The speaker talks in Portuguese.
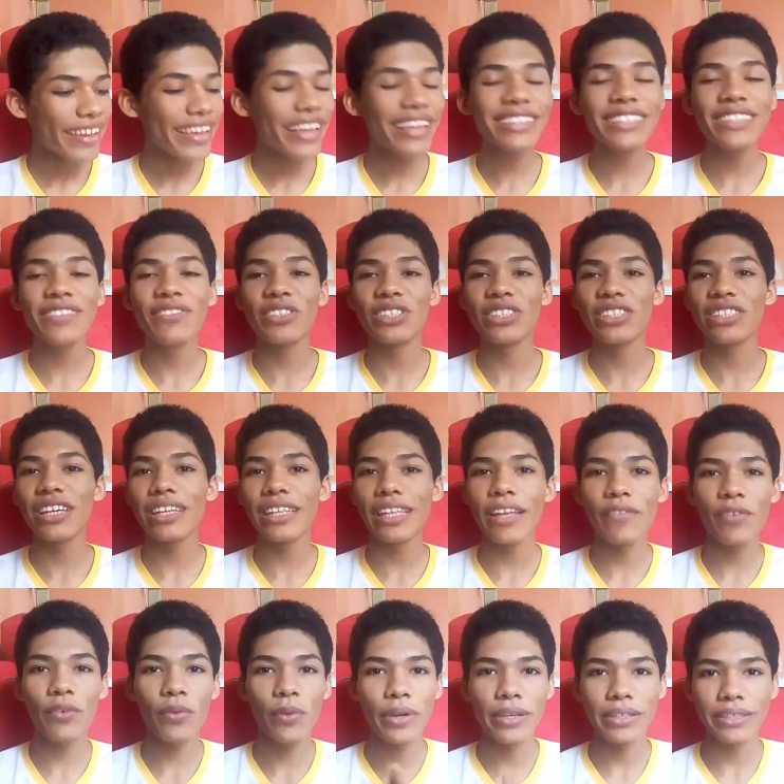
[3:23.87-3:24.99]
e assim, você já
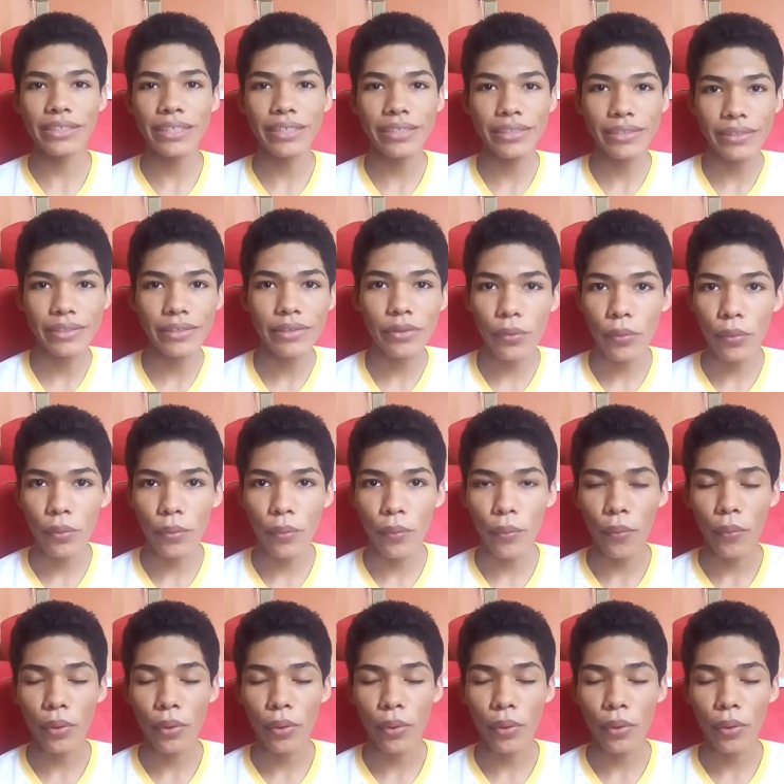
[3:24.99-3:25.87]
deve conhecer sim o,